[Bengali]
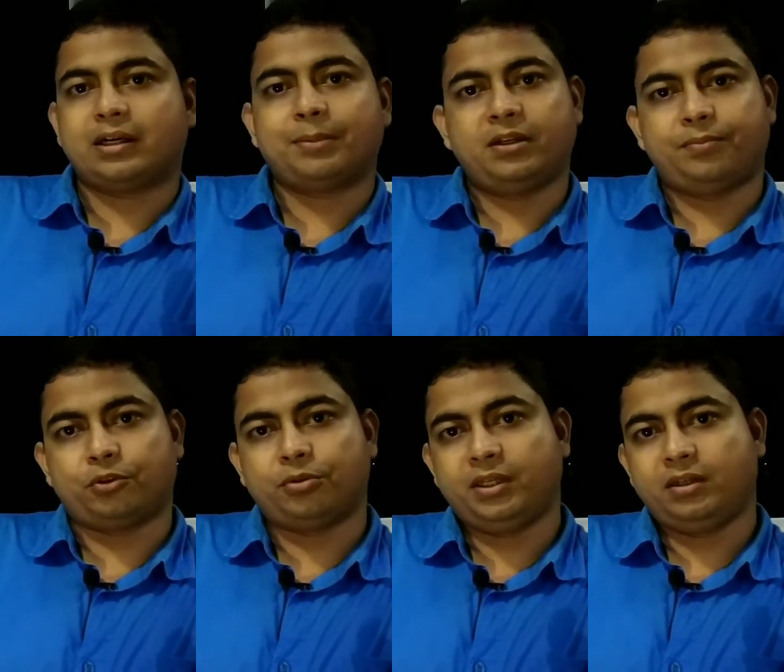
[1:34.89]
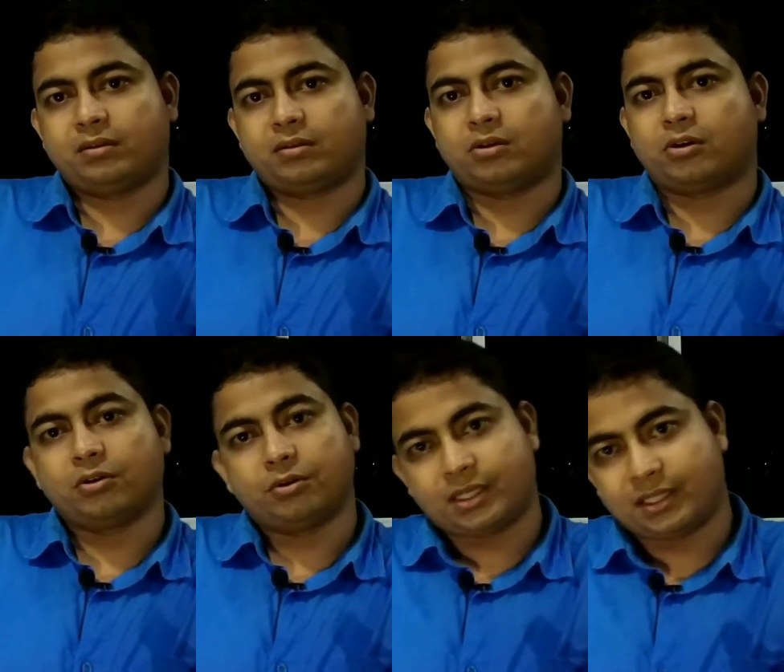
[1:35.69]
আমাদের প্রথমেই
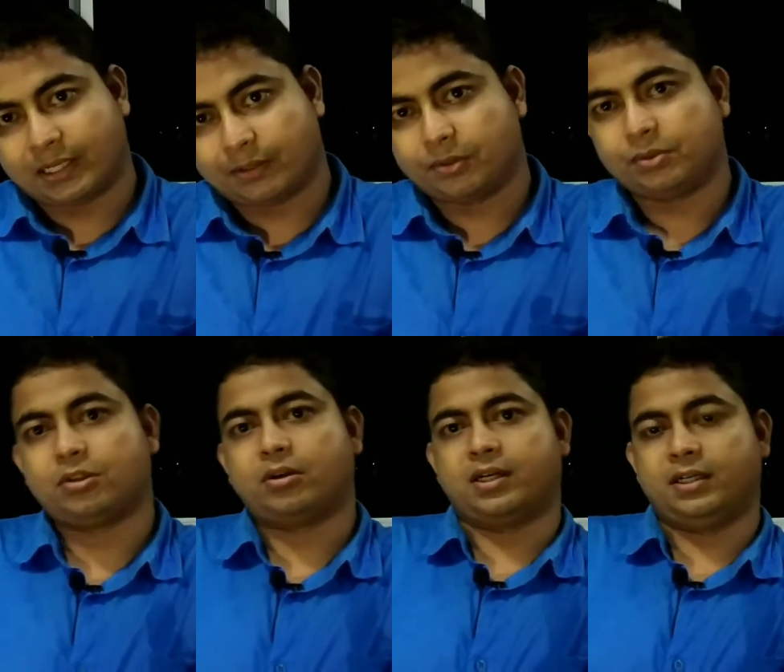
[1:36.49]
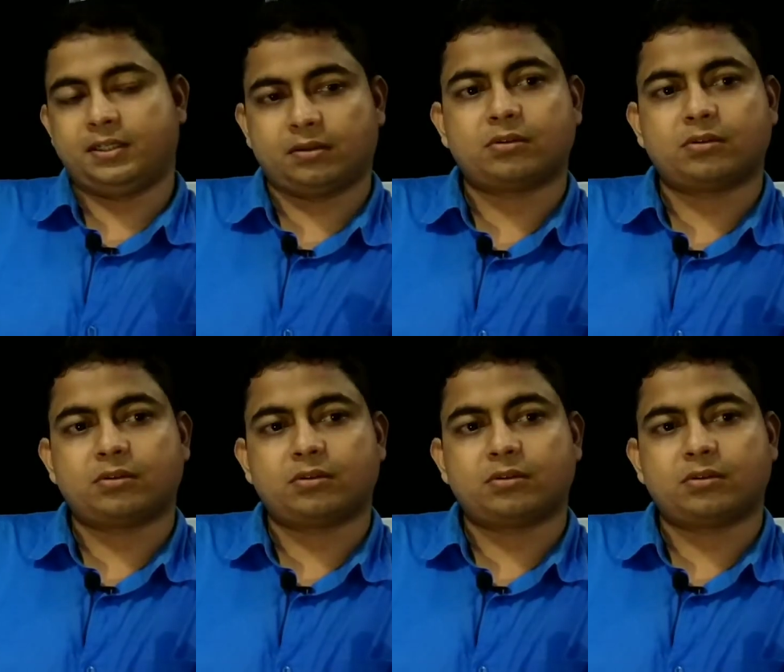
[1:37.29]
অঙ্গটা দেখে নেওয়া উচিত অর্গানে